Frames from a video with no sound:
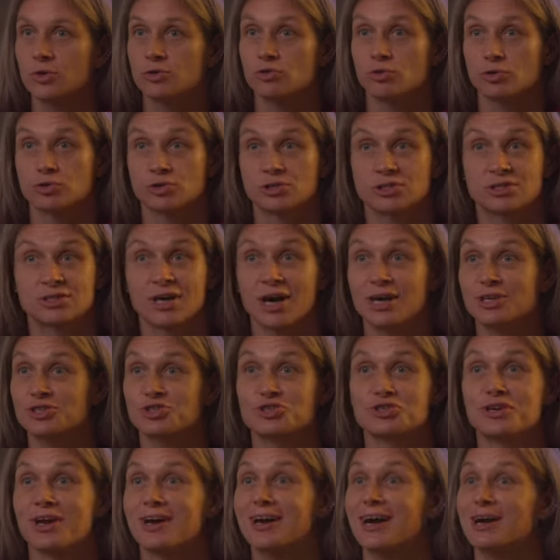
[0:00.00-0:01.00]
То есть
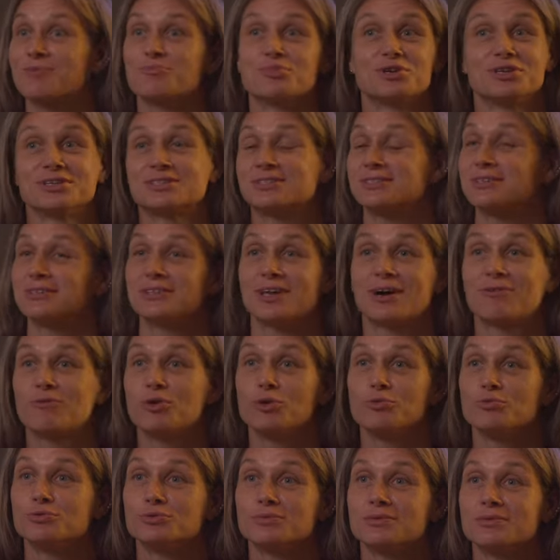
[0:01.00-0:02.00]
старше я как бы не
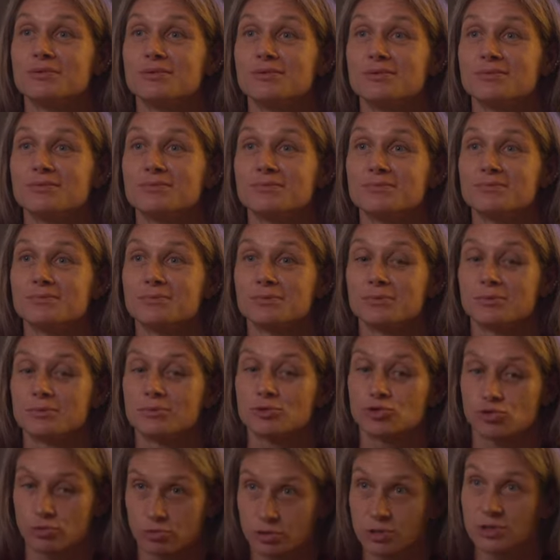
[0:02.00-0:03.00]
становлюсь.
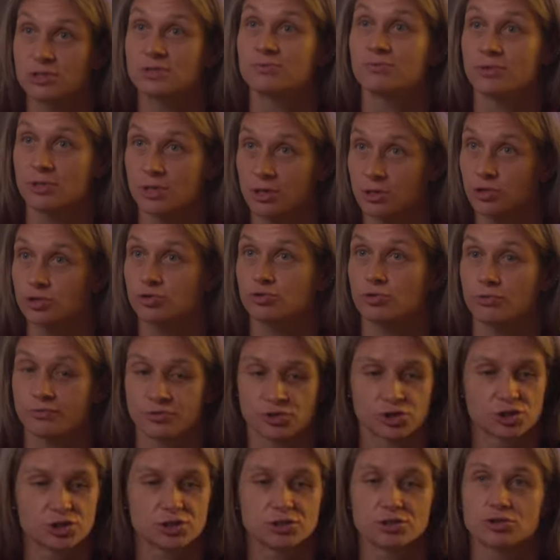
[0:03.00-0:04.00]
Что действительно, что в
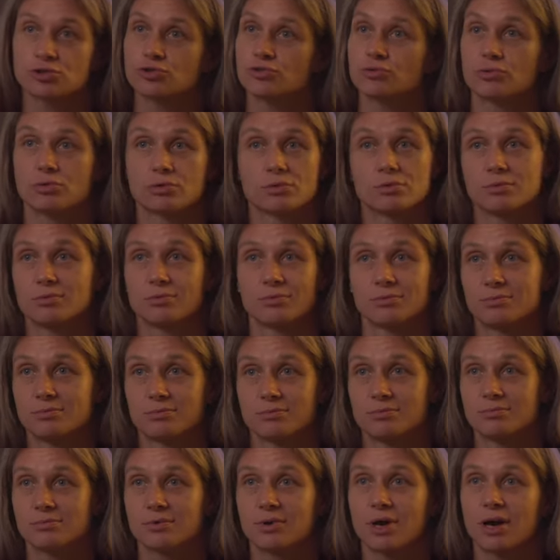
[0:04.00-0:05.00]
жизни, что
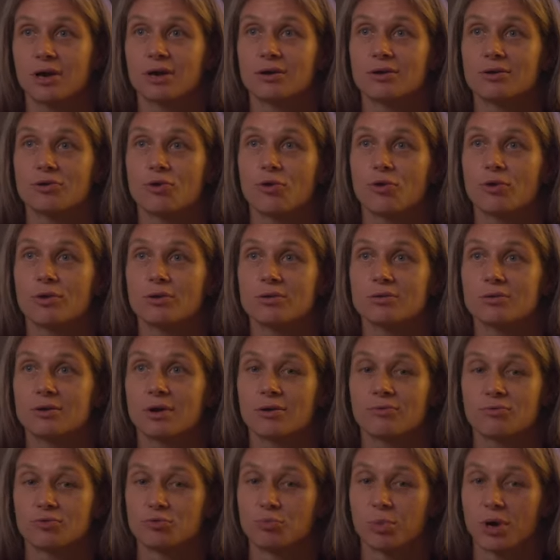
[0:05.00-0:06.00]
как игрок,
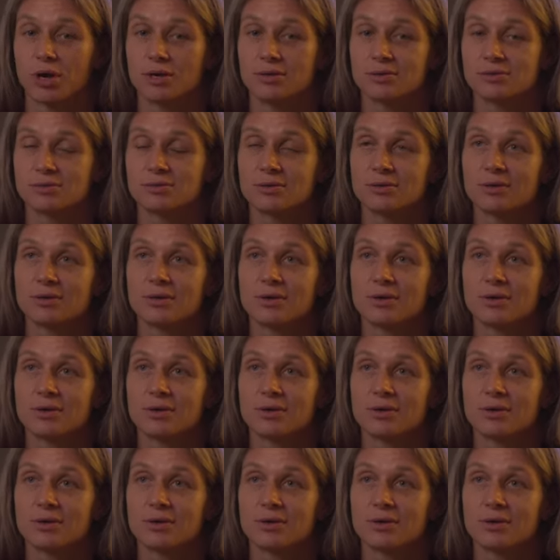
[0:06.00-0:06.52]
как футболист.